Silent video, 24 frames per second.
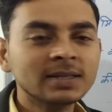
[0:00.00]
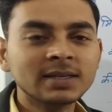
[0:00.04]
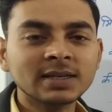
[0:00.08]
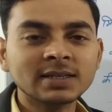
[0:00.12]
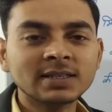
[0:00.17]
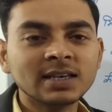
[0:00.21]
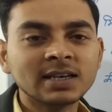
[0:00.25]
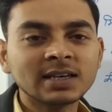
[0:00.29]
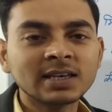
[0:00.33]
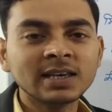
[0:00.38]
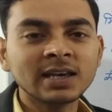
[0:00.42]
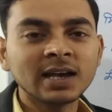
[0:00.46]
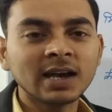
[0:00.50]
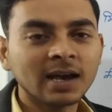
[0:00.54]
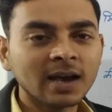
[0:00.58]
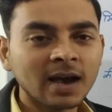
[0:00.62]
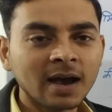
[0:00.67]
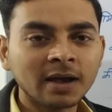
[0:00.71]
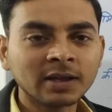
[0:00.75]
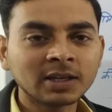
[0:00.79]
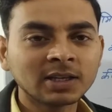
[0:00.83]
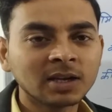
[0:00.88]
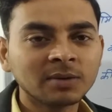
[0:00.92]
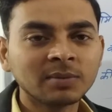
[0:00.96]
जैसे कि
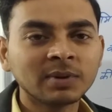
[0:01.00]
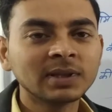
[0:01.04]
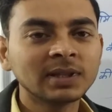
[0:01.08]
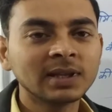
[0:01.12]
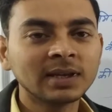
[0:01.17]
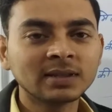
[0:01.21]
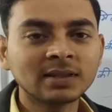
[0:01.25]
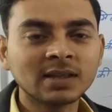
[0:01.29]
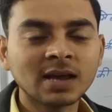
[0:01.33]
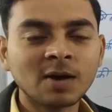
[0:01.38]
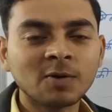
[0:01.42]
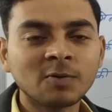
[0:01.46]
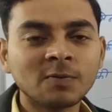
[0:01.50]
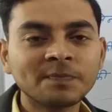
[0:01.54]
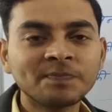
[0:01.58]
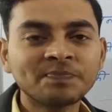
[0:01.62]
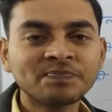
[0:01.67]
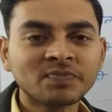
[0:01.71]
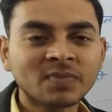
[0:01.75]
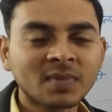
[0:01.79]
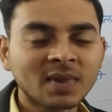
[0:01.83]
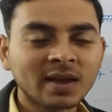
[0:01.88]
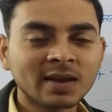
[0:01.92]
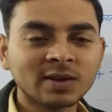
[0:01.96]
आजकल मैं देखता हूँ
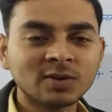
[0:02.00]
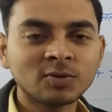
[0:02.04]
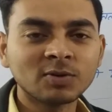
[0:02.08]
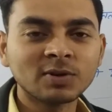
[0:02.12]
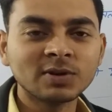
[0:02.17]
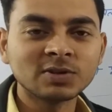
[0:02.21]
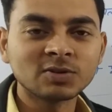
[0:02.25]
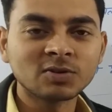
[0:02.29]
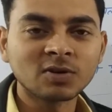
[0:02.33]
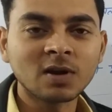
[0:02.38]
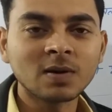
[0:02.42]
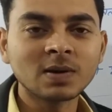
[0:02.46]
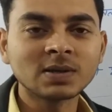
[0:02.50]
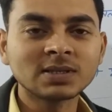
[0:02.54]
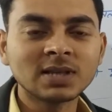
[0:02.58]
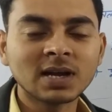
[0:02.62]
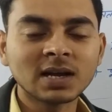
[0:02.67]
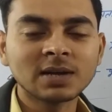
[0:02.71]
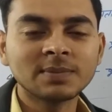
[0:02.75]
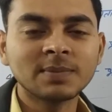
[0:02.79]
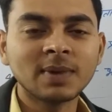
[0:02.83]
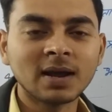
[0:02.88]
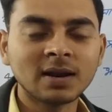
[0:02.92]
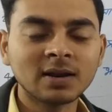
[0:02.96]
कि जो
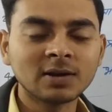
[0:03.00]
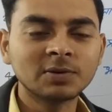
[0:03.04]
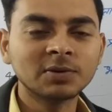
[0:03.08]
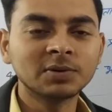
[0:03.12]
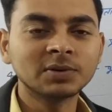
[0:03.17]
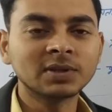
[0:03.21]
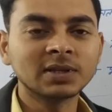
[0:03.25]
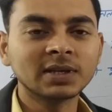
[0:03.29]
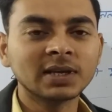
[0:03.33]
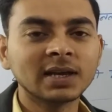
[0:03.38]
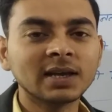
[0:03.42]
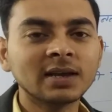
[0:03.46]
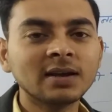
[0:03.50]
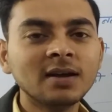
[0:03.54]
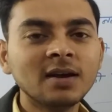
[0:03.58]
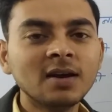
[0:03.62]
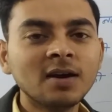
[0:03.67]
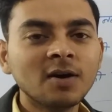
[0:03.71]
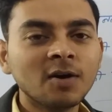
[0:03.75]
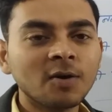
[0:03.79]
किशोरावस्था के बालक होते हैं